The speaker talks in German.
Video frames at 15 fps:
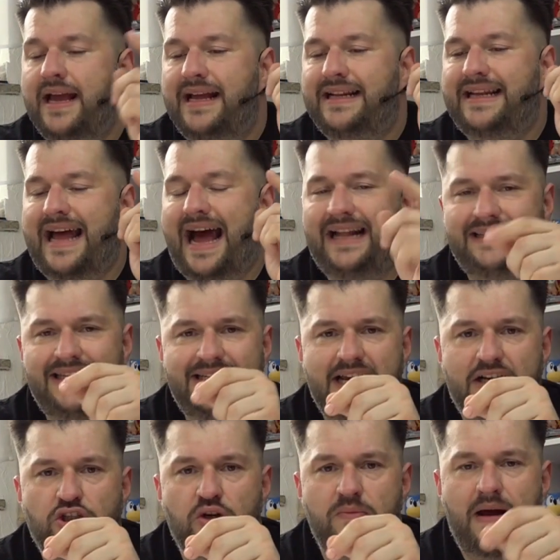Den hatte ich ja
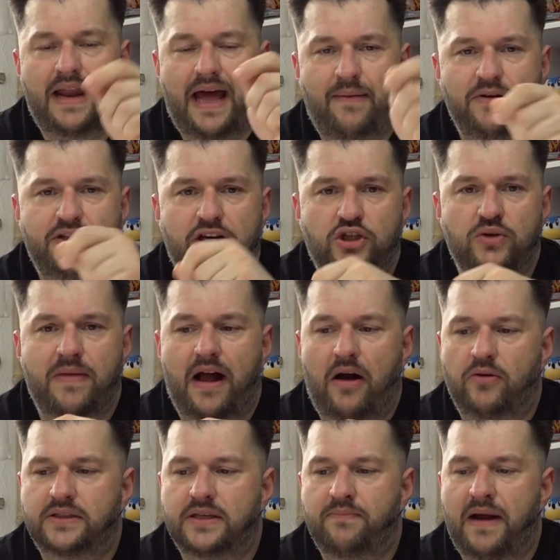schon mal, habe ich ja schon mal
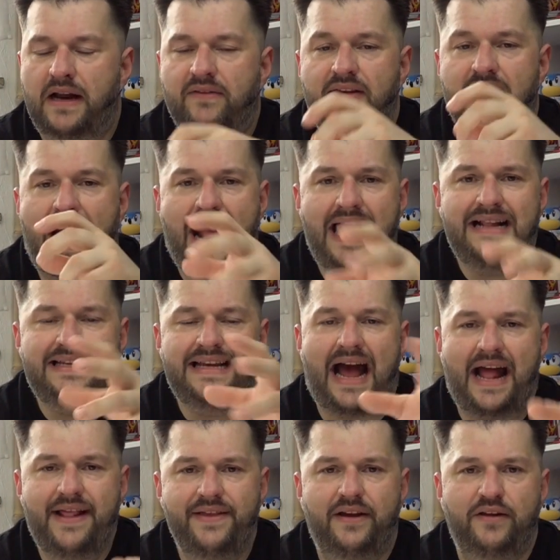ausgepackt, wie all die
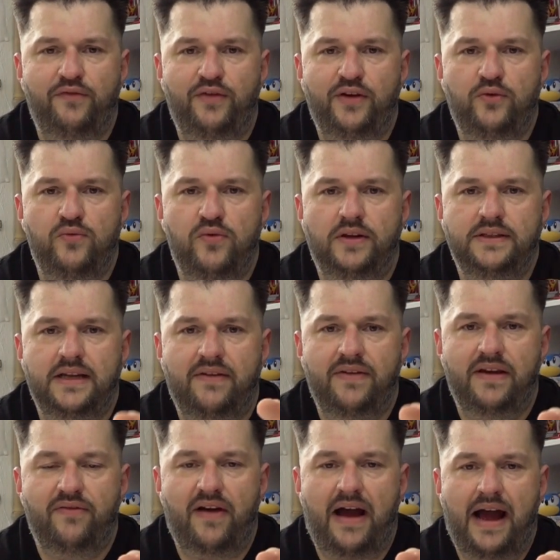anderen Figuren der
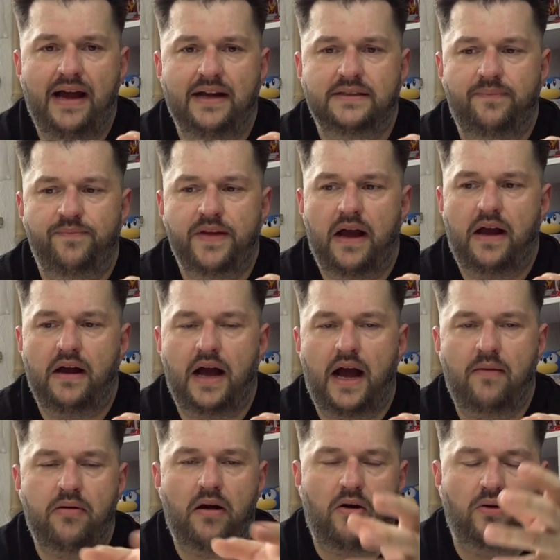Wave 8, ja,
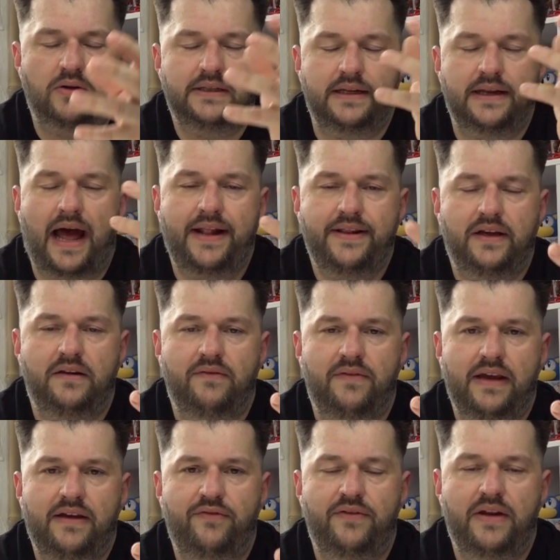aber auch den anderen
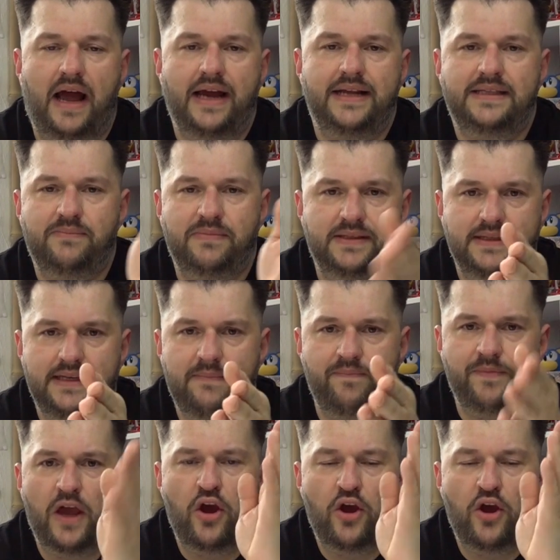Waven 1 bis 7.